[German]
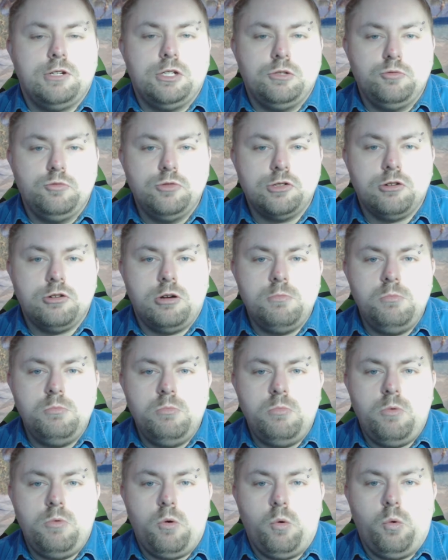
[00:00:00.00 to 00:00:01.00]
den News
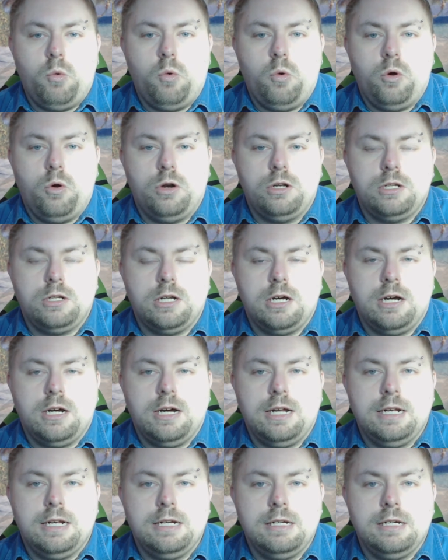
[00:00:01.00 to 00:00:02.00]
kommen und
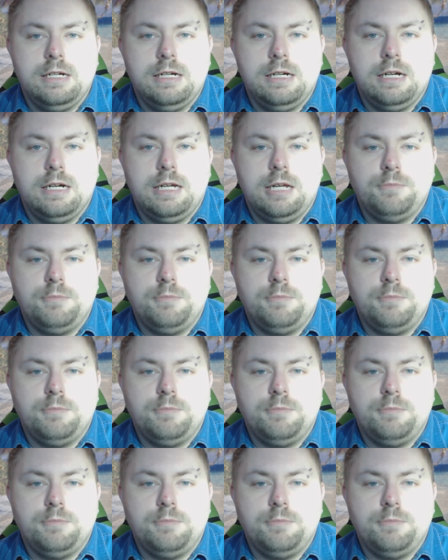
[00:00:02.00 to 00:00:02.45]
dann äh,